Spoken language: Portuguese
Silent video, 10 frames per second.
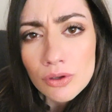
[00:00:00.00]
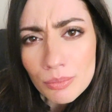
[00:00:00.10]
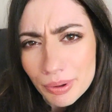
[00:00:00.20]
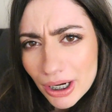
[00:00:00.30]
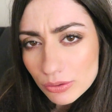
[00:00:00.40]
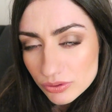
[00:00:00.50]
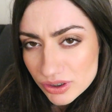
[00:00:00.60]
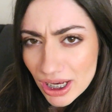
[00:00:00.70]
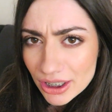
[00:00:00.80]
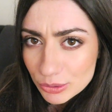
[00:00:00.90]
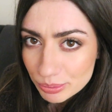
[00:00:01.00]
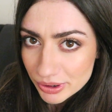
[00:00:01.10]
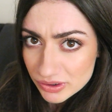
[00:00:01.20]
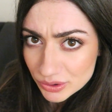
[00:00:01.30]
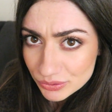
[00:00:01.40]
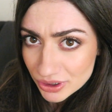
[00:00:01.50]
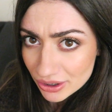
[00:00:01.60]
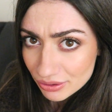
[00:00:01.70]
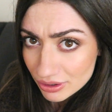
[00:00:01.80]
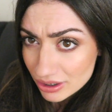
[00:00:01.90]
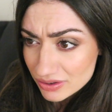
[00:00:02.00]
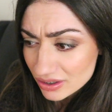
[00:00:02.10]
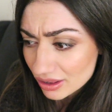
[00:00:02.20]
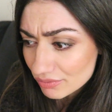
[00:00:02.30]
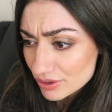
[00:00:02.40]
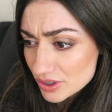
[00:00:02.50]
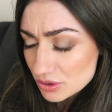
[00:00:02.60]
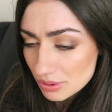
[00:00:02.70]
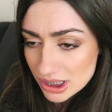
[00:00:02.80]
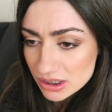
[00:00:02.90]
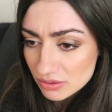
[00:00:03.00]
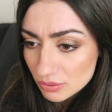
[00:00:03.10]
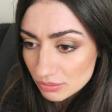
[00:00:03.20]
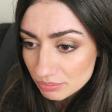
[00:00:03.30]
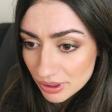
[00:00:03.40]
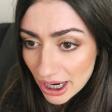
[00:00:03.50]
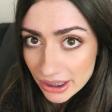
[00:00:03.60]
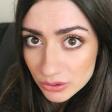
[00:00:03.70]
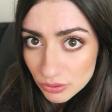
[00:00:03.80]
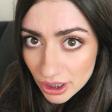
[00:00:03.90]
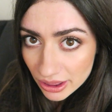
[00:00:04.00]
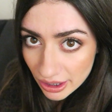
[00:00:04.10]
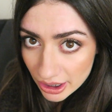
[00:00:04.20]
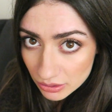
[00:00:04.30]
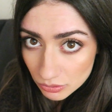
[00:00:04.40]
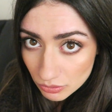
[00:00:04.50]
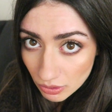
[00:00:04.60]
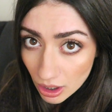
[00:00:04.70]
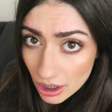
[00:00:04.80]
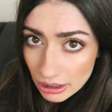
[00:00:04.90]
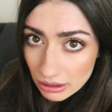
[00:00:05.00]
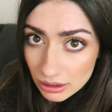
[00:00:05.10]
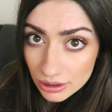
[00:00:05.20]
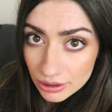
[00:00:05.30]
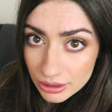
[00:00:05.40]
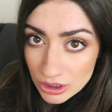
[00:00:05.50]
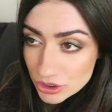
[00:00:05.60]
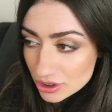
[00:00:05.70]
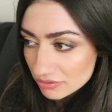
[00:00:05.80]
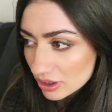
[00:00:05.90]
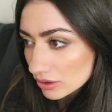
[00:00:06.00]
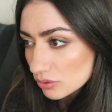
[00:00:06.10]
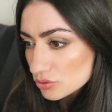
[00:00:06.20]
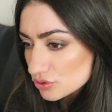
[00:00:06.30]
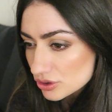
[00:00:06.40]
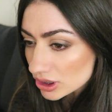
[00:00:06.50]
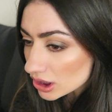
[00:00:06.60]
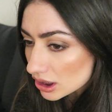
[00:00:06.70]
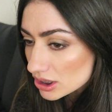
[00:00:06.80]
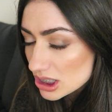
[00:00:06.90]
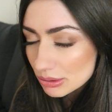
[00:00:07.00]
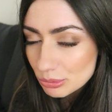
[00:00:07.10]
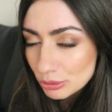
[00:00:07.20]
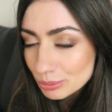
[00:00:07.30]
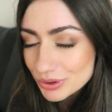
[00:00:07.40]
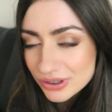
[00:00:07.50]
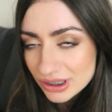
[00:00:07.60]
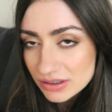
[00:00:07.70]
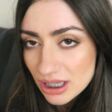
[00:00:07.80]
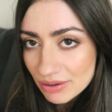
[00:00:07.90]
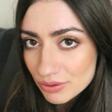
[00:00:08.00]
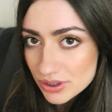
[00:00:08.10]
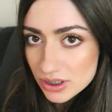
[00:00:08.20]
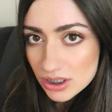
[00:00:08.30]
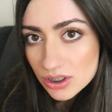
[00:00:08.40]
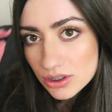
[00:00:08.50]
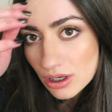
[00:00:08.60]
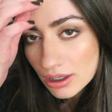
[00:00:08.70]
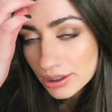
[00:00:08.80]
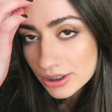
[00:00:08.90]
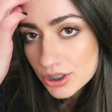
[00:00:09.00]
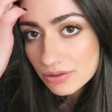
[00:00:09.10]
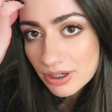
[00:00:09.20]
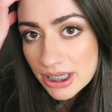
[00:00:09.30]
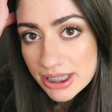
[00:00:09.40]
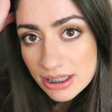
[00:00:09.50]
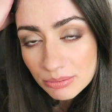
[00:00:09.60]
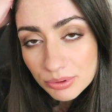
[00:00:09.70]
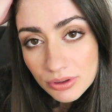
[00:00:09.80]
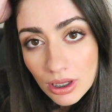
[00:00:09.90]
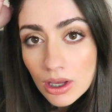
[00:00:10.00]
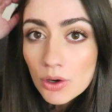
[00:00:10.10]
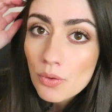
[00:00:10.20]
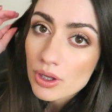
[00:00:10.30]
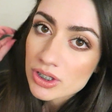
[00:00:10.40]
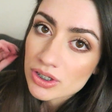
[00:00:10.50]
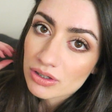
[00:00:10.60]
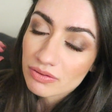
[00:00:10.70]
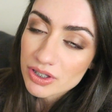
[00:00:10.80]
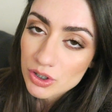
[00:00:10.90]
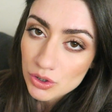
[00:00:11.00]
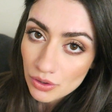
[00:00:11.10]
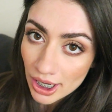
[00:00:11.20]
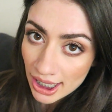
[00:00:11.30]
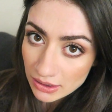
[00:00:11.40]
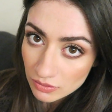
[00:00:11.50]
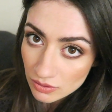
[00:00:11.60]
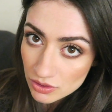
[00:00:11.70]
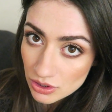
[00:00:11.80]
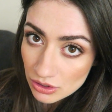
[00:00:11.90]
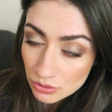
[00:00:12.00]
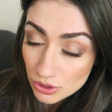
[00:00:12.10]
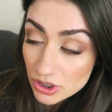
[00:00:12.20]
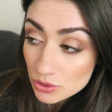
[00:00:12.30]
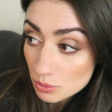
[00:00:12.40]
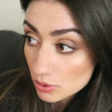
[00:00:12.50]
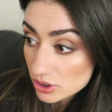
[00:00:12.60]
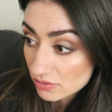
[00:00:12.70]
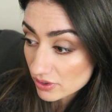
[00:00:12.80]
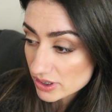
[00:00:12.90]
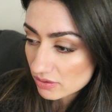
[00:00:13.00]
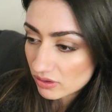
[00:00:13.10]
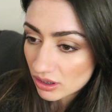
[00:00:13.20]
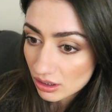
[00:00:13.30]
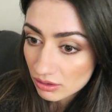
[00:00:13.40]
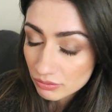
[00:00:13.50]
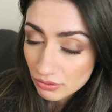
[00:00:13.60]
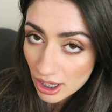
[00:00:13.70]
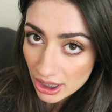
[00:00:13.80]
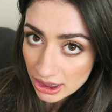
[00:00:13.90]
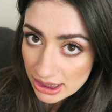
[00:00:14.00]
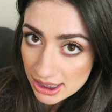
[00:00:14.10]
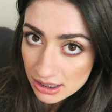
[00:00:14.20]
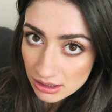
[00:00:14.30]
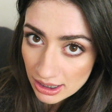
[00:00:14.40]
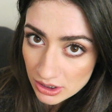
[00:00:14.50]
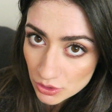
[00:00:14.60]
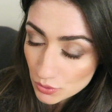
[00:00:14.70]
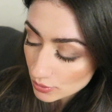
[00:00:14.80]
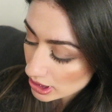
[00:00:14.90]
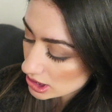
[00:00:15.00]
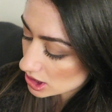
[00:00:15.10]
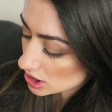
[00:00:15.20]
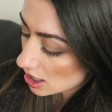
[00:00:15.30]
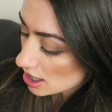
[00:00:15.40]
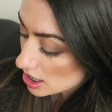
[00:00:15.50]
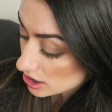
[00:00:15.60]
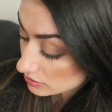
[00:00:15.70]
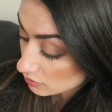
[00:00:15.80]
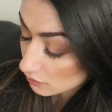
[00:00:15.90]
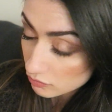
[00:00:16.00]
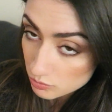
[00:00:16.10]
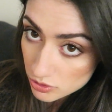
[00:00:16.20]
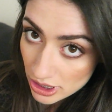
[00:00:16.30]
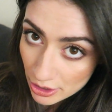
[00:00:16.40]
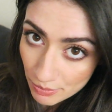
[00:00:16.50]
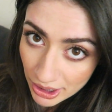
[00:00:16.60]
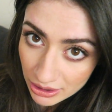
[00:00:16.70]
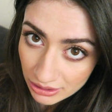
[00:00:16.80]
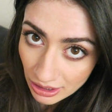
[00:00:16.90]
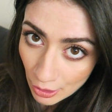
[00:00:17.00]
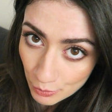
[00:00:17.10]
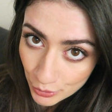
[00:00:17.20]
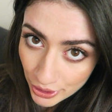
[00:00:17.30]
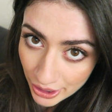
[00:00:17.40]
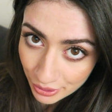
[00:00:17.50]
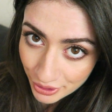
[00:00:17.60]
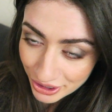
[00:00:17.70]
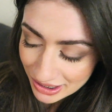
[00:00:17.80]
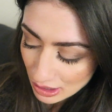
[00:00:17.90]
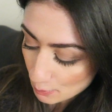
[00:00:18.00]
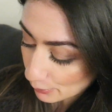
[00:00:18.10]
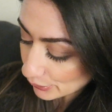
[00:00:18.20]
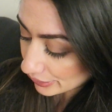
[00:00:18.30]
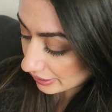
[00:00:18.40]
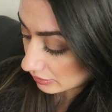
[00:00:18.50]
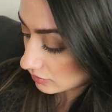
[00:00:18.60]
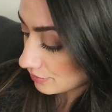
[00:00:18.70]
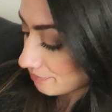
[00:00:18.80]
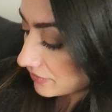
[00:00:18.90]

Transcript: de comprar um diário para ter um diário da gratidão, vocês basta pegarem num caderno uh, e escreverem todos os dias. O importante é vocês uh, escreverem sempre coisas que vocês são gratas, as coisas boas da vossa vida e focarem-se nessas coisas. Então eu vou-vos mostrar como é que é o meu diário da gratidão por dentro.